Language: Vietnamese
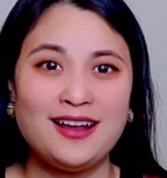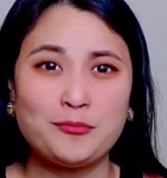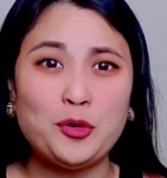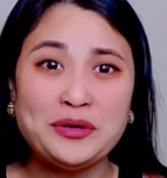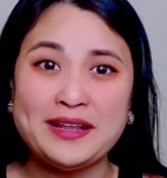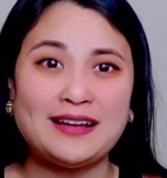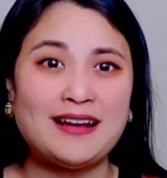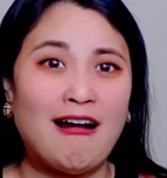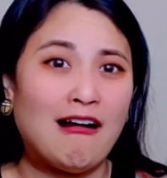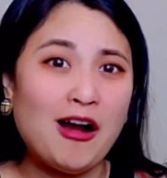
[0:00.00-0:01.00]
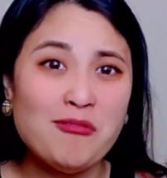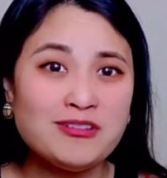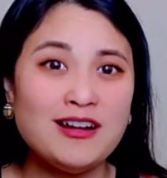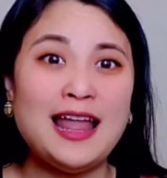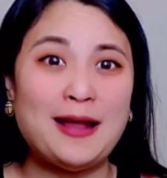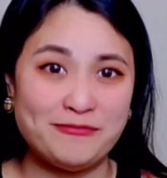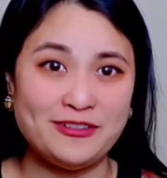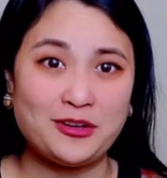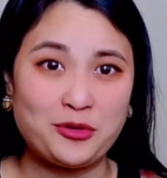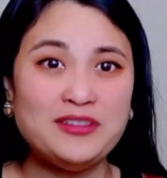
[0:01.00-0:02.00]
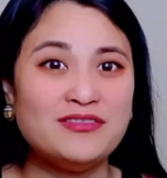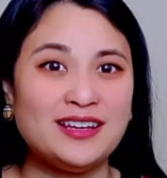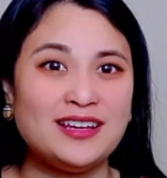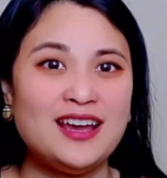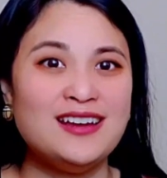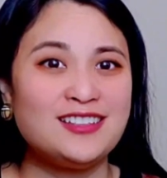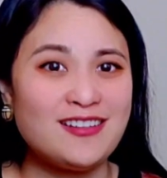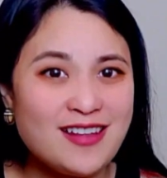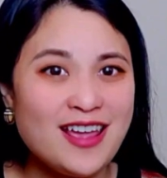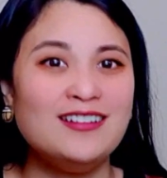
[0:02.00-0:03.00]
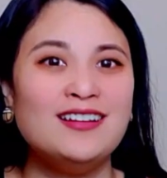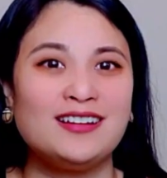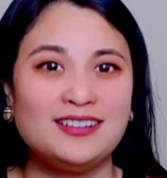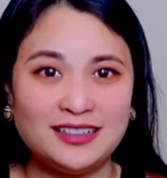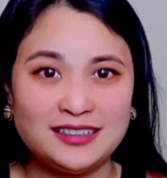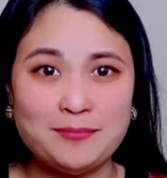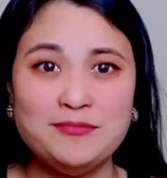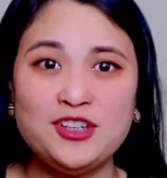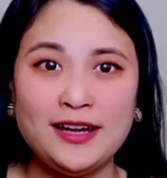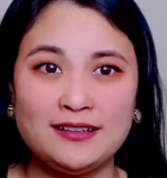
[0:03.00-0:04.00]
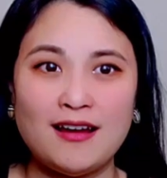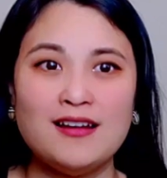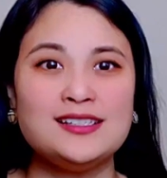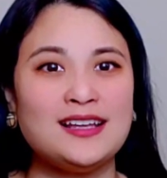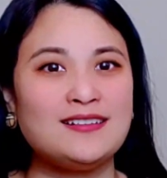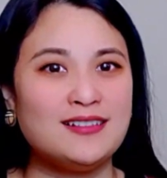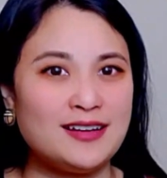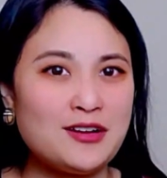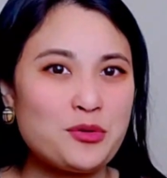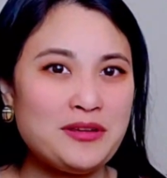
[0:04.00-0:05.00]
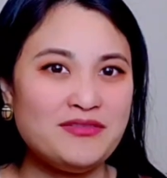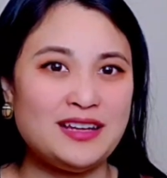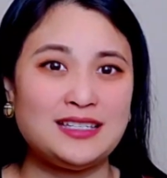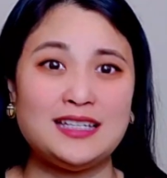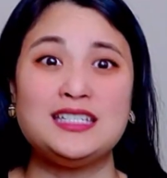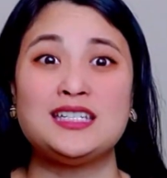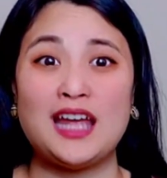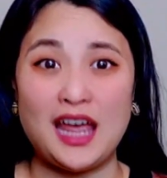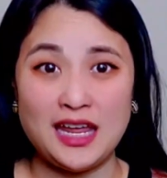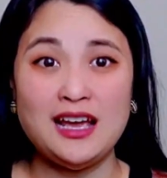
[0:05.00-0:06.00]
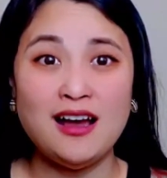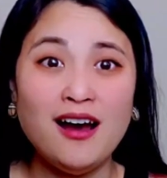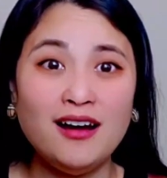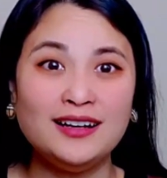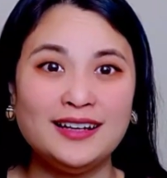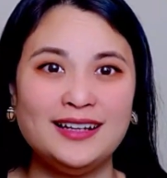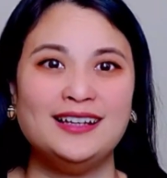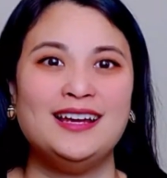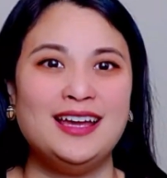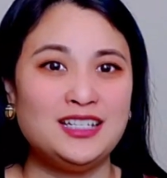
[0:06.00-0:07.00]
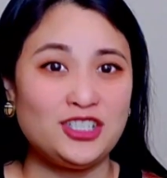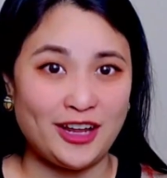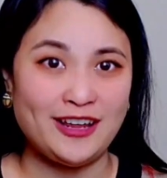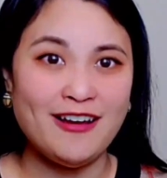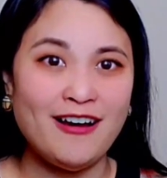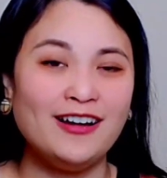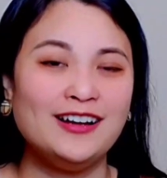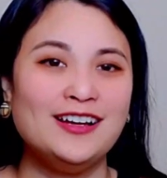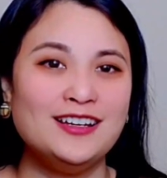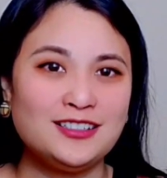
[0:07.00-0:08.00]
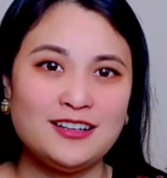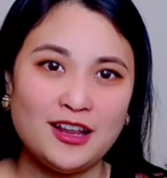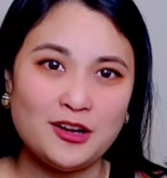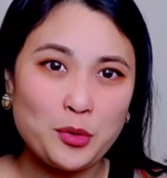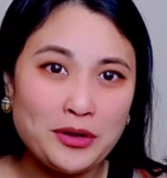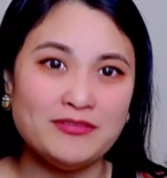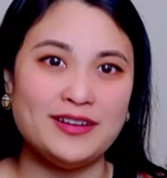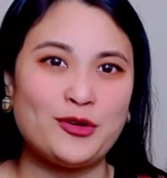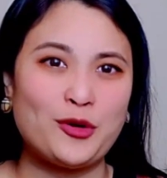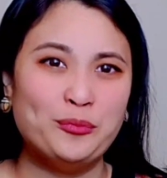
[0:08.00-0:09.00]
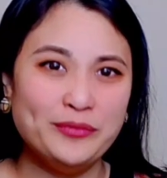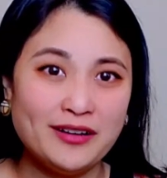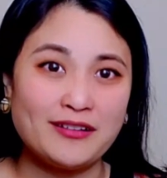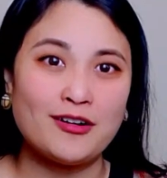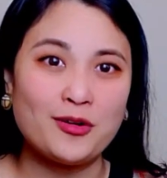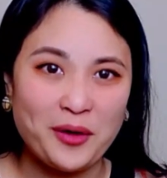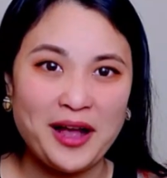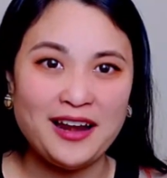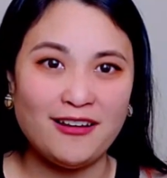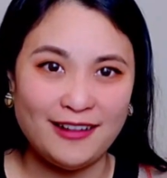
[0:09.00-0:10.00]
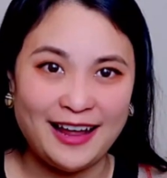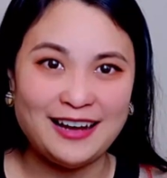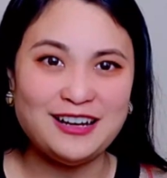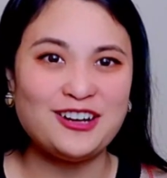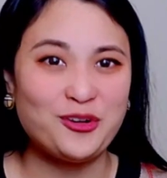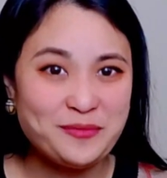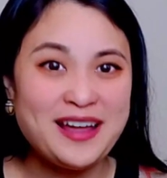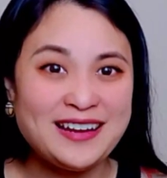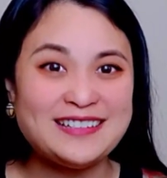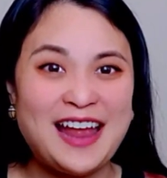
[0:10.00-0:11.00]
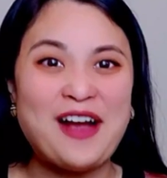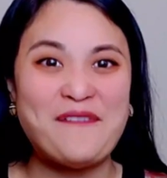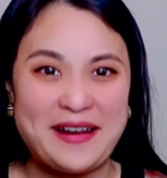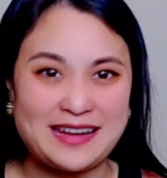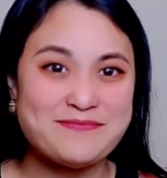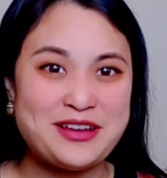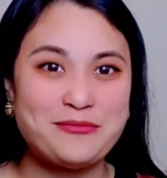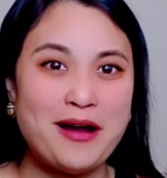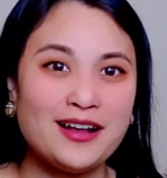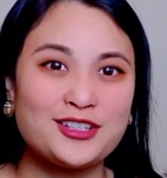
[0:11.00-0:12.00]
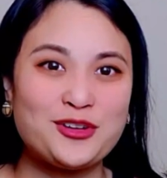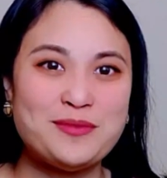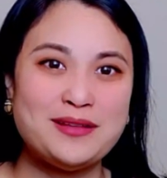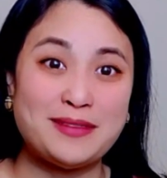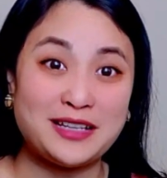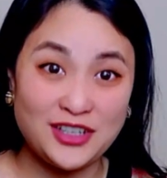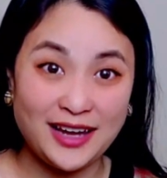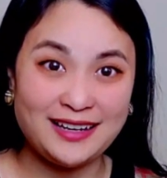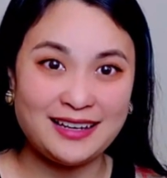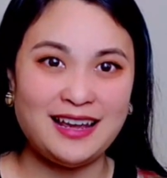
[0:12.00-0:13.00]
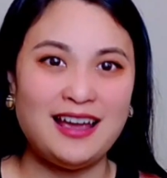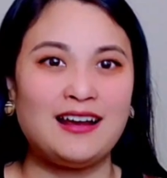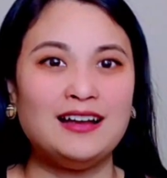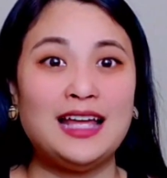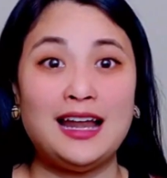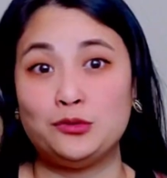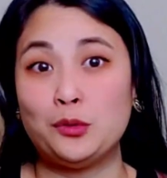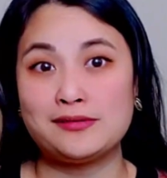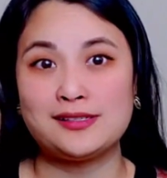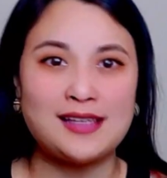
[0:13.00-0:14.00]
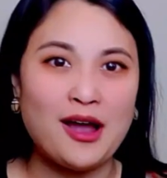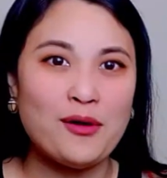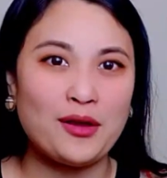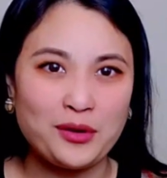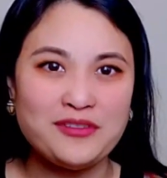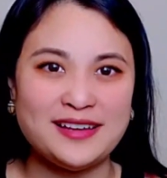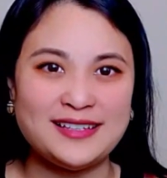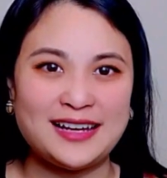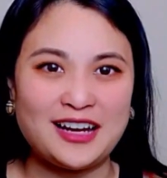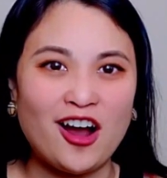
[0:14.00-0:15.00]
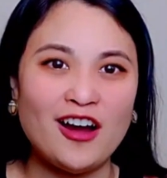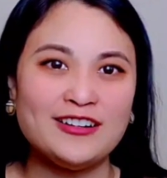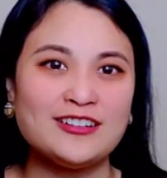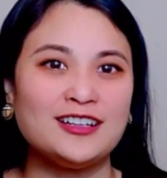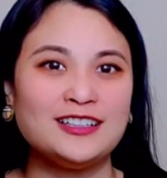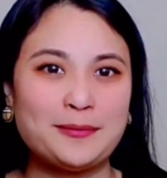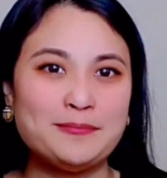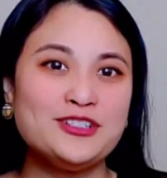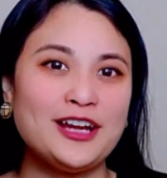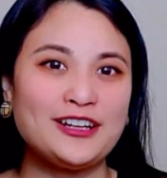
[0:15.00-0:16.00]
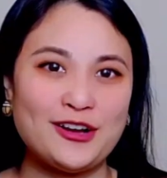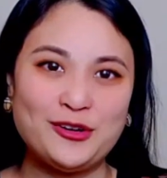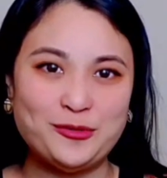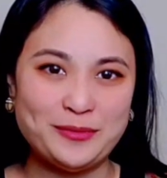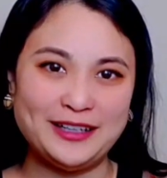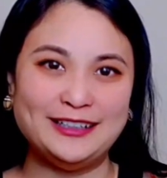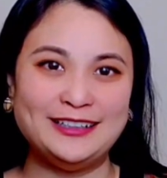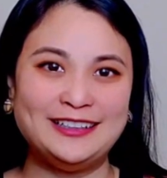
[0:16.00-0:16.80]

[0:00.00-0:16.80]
bưu điện họ không có làm việc quý vị cho nên những cái tấm check đó sẽ gửi đến quý vị sẽ trễ hơn ha trễ hơn cho nên quý vị cũng đừng có quá lo lắng cũng nên ra ngoài cái mailbox của mình mà check có thể là tuần sau là quý vị sẽ có được những cái tấm check đó của mình